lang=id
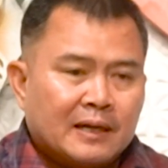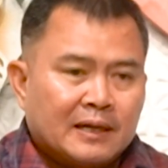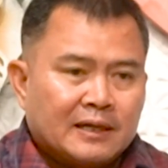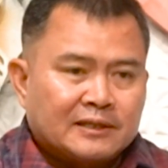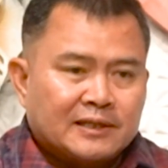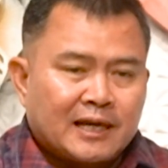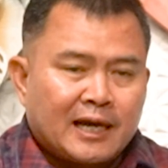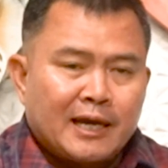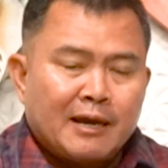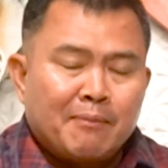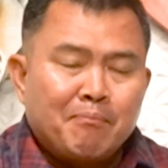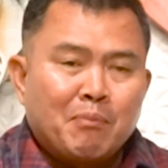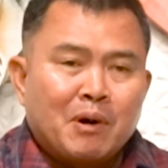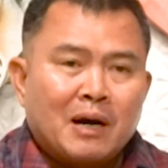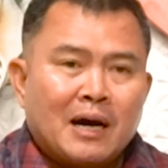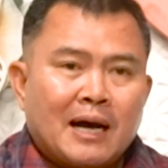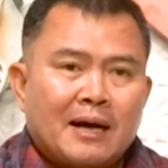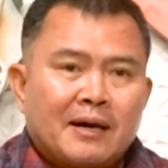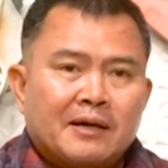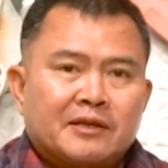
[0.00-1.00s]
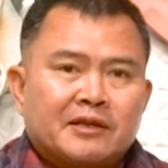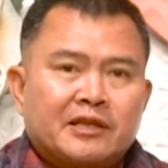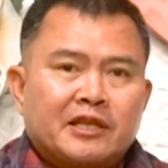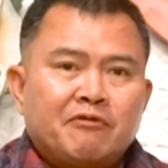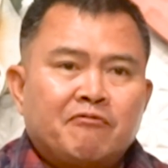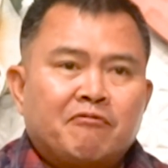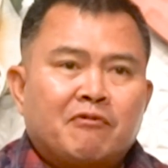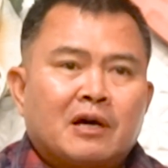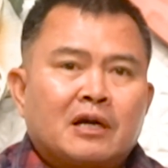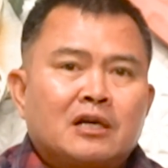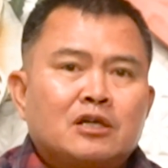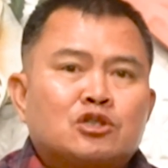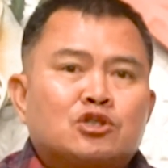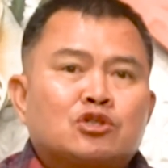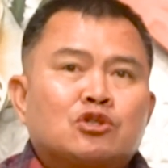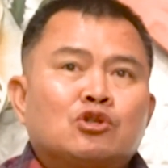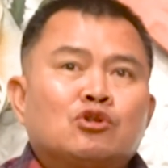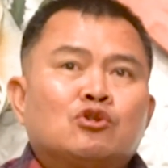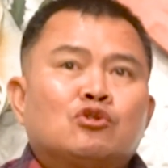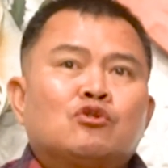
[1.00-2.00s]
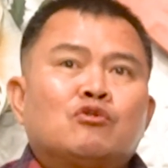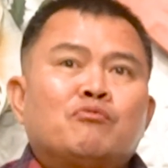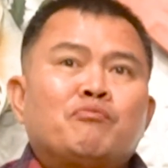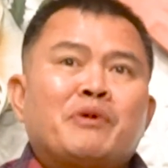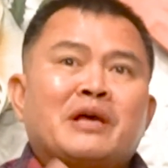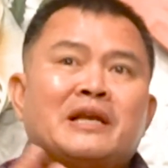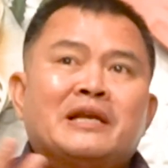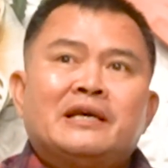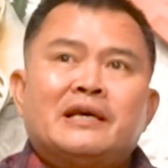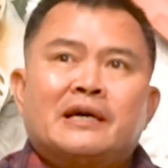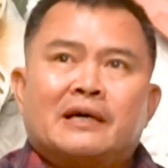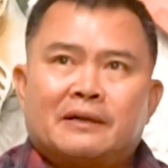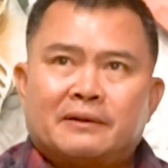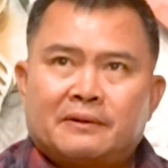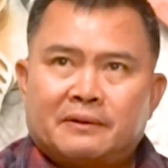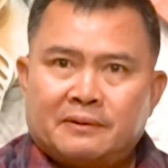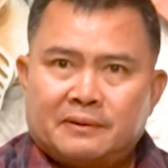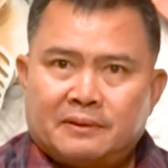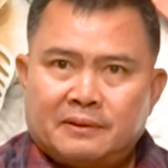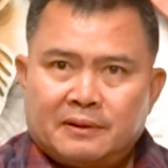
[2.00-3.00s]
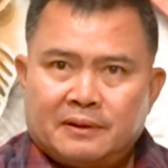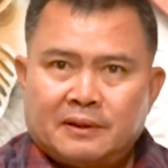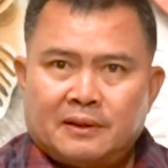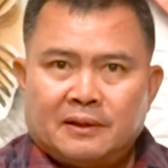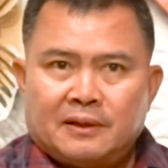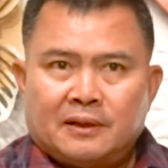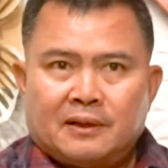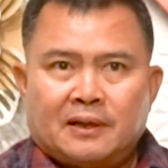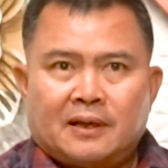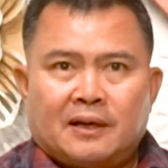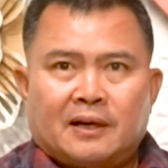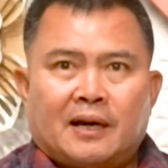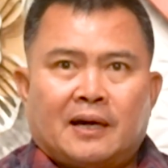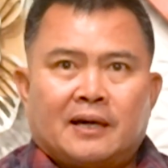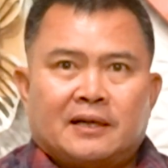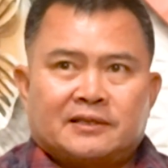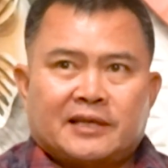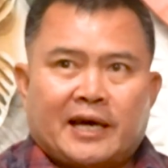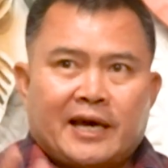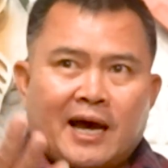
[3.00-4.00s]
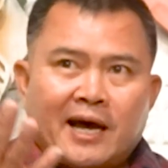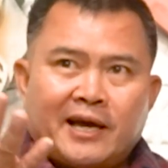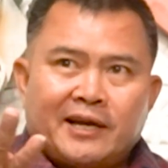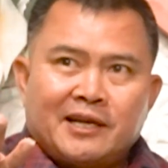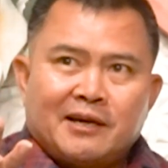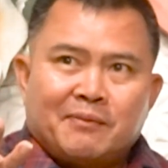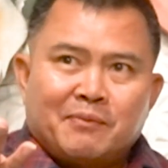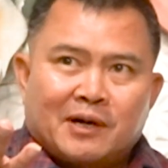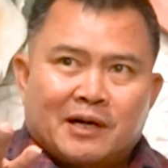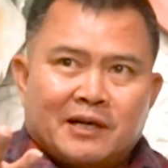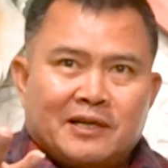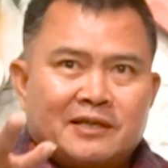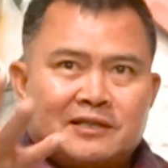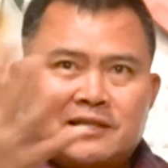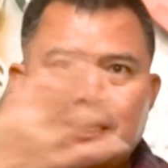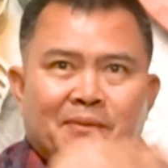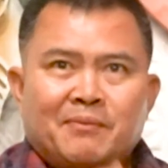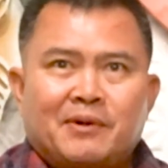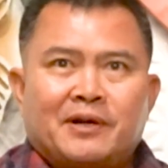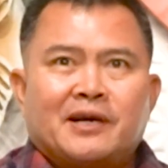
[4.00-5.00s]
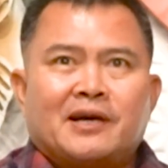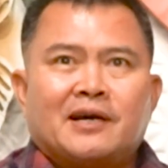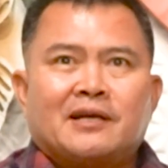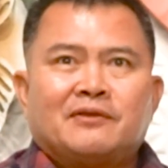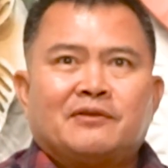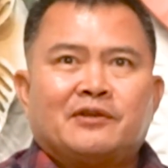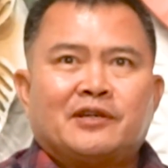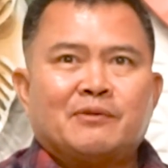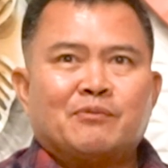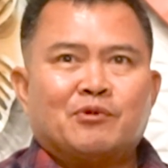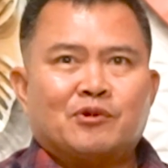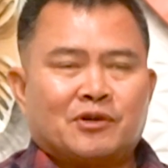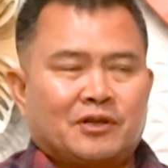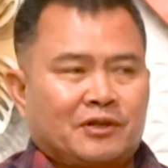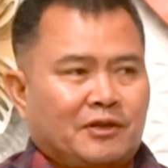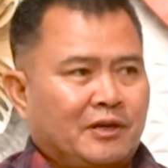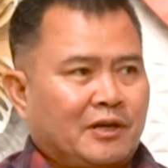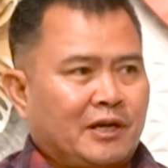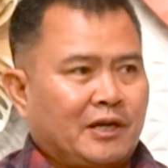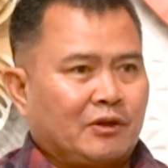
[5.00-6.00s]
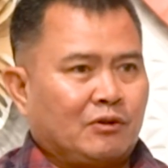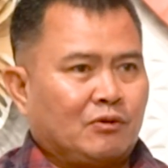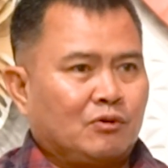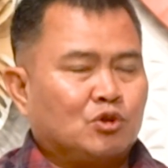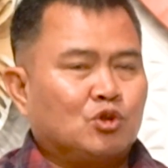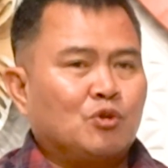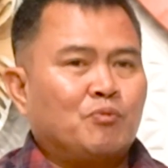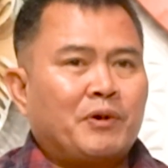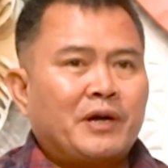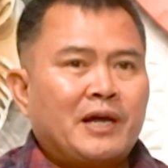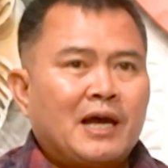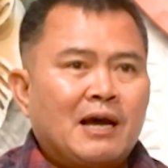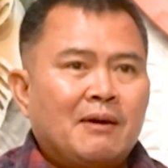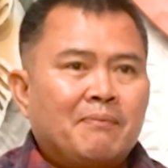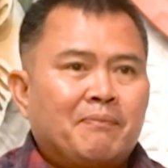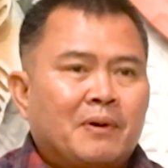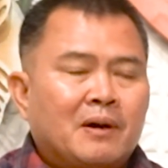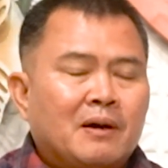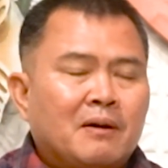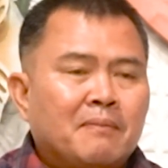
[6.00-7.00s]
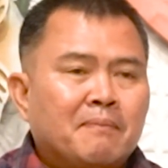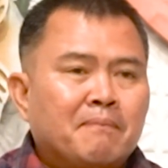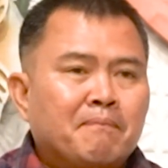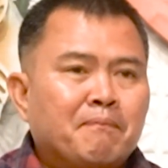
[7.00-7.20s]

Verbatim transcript: Saya mengaktifkan seluruh media Hmm. Nah, saya akhirnya bekerja sama dengan Tribun ketika ya. itu supaya apa?